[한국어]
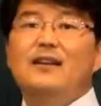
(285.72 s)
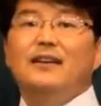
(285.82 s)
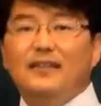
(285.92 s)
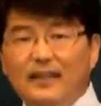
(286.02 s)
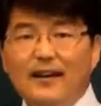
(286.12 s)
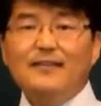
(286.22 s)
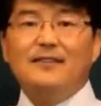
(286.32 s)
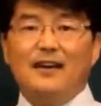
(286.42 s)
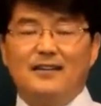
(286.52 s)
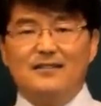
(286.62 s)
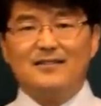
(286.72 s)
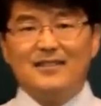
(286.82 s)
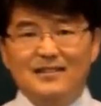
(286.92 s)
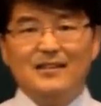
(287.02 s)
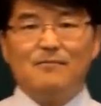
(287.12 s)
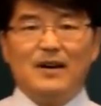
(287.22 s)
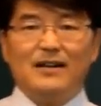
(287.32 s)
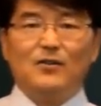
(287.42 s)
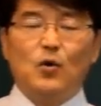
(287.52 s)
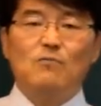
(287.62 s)
이런 사례들이 진짜
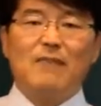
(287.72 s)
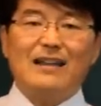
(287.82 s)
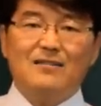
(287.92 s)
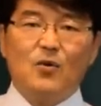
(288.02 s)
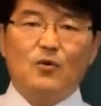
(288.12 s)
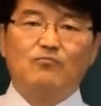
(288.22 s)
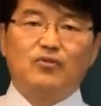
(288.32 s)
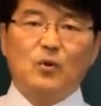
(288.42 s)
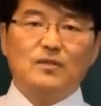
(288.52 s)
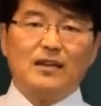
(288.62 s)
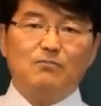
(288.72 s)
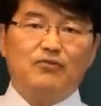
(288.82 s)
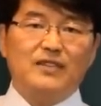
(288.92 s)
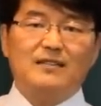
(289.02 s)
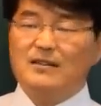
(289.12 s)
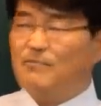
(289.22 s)
많아요. 돈 많고 부동산 부자들